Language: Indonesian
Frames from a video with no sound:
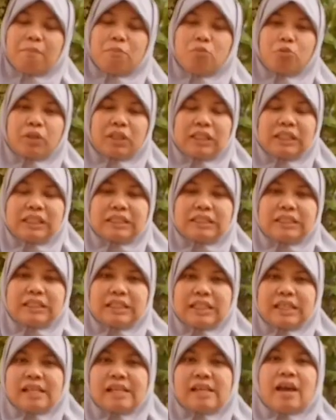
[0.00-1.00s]
Mungkin di
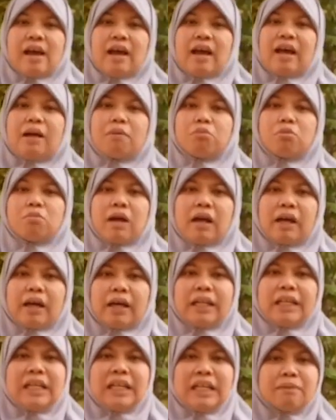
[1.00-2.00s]
sini Abu
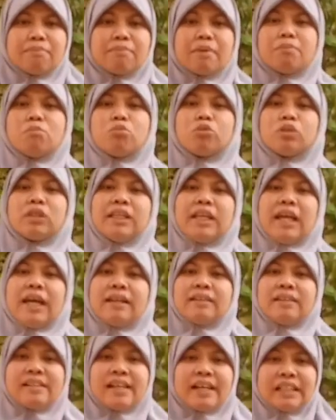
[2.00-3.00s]
Bakar ingin
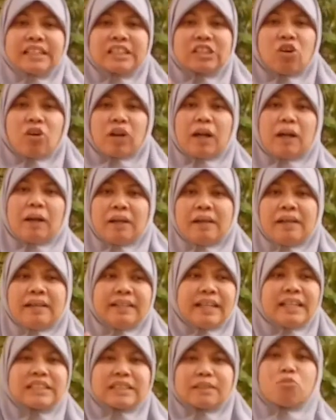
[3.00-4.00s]
pembuktian dari seorang
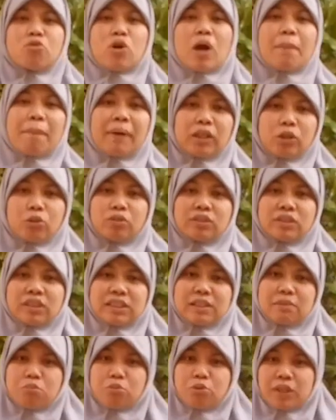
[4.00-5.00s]
dari sebuah patung
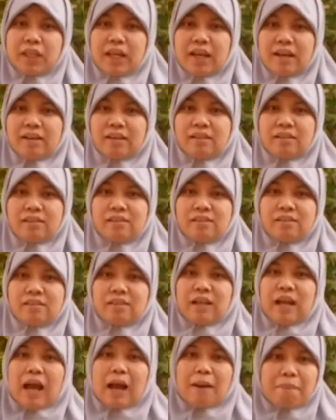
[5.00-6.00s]
tersebut ya.
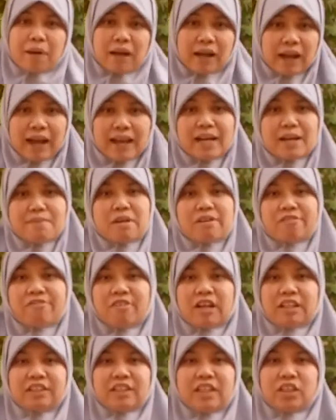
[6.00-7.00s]
Apakah ada
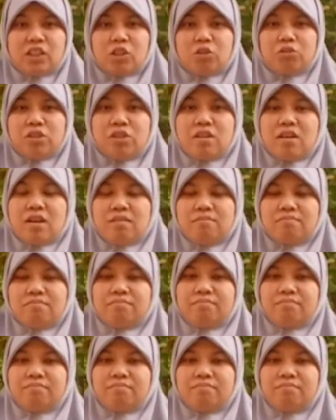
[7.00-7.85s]
manfaatnya atau tidak?